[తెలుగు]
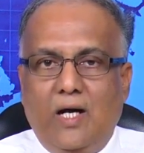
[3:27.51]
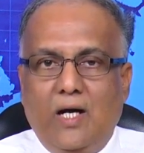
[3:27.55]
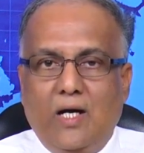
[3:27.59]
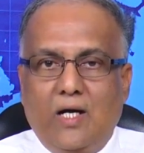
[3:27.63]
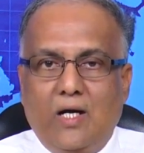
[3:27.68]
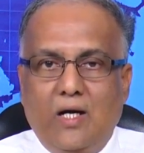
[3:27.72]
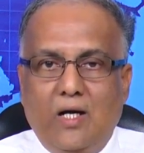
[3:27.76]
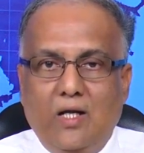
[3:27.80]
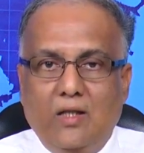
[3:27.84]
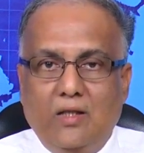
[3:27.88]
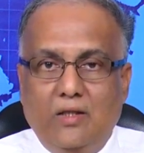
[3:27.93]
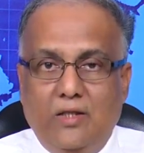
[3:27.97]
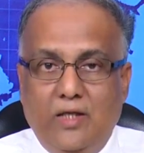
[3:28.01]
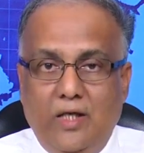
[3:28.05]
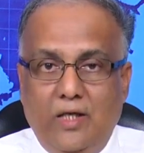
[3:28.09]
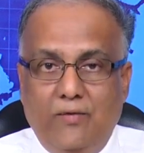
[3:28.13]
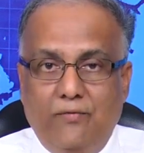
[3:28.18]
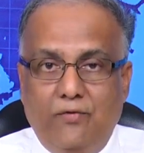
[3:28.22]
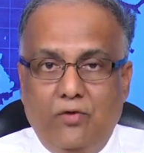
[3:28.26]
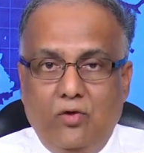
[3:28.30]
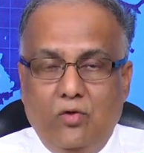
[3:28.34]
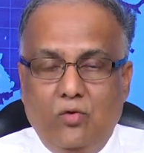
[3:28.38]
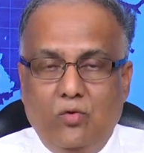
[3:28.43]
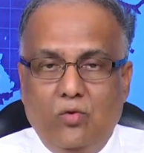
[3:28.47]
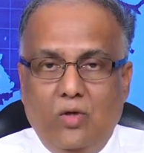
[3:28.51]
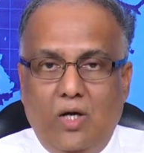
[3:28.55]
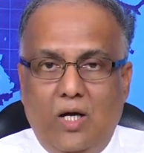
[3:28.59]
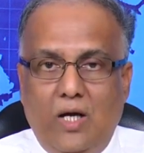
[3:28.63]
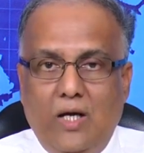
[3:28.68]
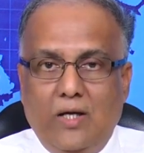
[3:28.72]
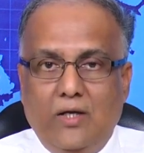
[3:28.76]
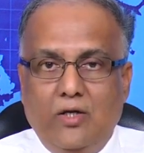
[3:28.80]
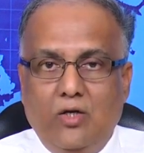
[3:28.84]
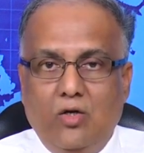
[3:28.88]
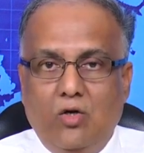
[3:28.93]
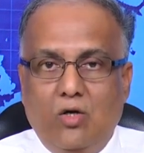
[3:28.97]
అక్కడ దేవుడు
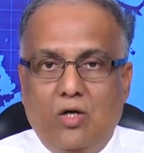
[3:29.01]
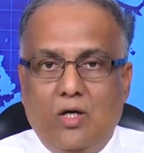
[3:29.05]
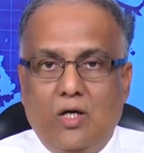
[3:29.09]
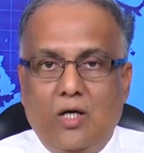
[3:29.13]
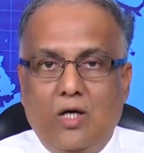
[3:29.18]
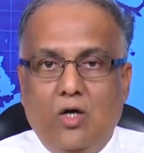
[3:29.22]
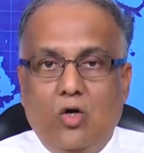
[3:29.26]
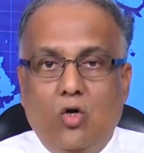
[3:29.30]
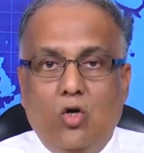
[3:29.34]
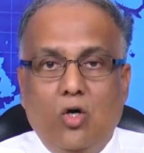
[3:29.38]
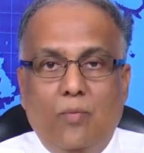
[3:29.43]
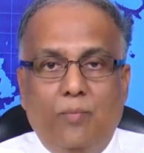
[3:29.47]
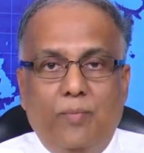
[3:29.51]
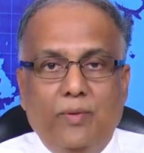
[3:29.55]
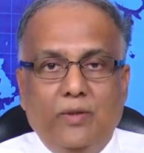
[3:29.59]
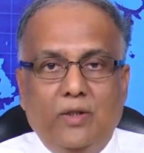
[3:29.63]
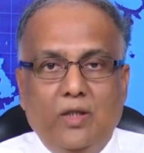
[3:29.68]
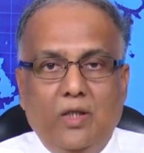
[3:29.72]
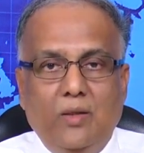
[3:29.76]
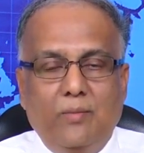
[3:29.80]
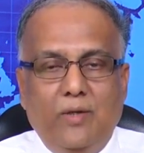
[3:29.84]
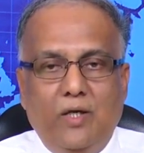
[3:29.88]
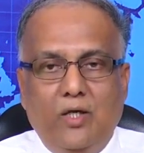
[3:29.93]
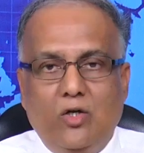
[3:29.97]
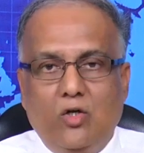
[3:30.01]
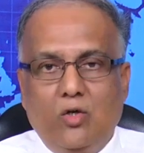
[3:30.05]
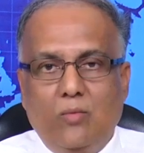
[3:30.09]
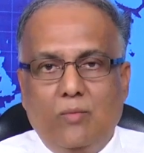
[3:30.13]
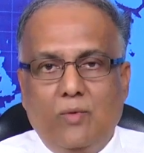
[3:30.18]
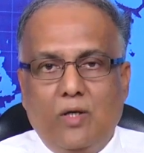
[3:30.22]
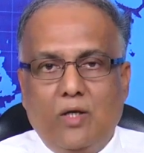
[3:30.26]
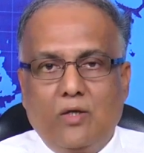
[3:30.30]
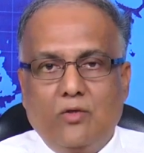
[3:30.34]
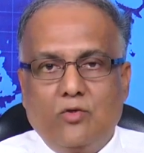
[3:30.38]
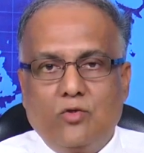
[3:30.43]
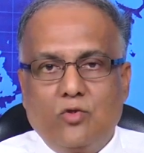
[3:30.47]
ఆయన యొక్క గొప్పతనం ఏంటో
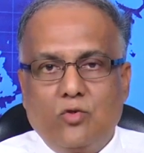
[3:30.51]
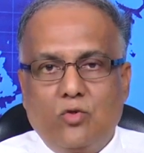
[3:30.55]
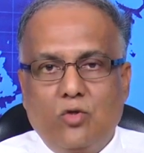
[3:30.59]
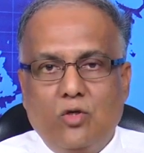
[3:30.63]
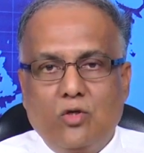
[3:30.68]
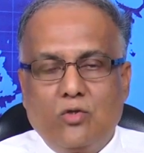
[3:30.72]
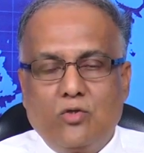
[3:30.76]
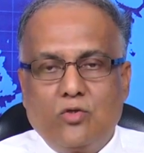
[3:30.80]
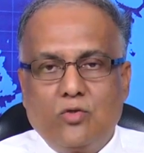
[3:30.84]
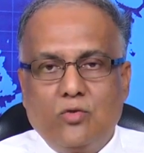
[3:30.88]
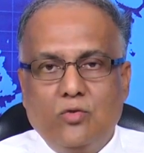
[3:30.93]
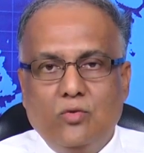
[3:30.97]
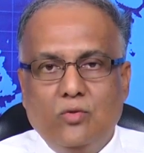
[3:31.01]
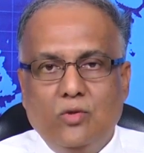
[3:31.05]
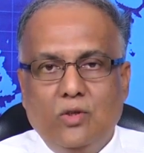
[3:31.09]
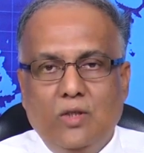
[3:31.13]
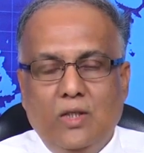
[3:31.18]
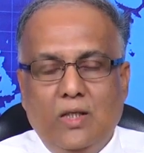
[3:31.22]
మనం చూడొచ్చు